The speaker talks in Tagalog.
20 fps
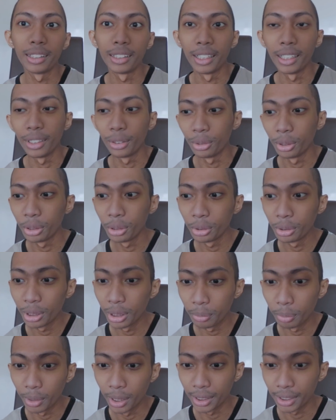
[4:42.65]
hindi,
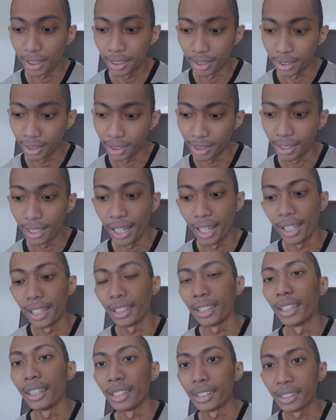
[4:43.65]
unti-unti pala siyang
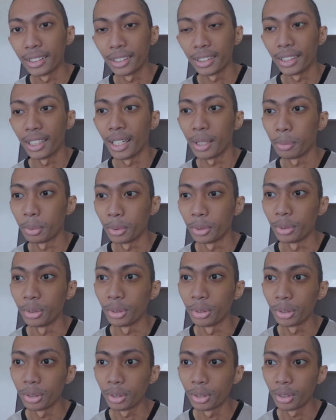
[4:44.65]
naglalagas.
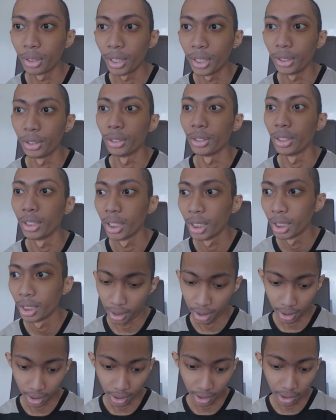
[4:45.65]
Tapos, ayun,
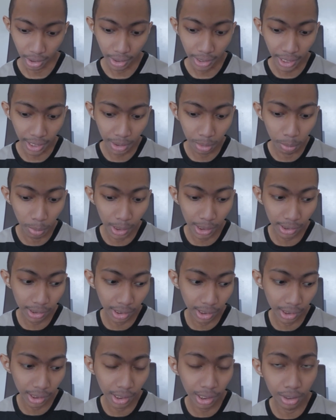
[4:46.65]
uh, i-advise
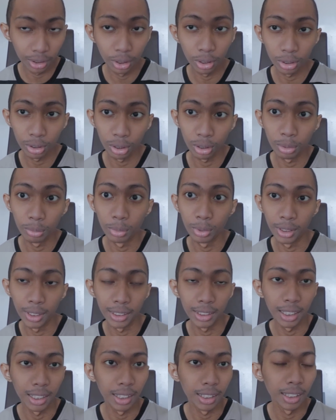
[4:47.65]
na din ng doktor mo
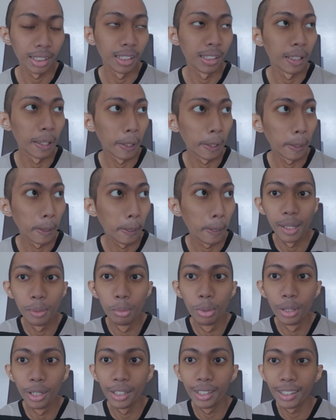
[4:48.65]
na talagang
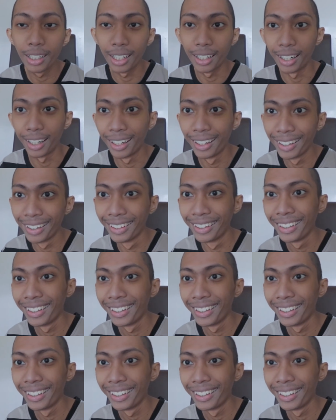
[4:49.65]
kalbuhin ka na.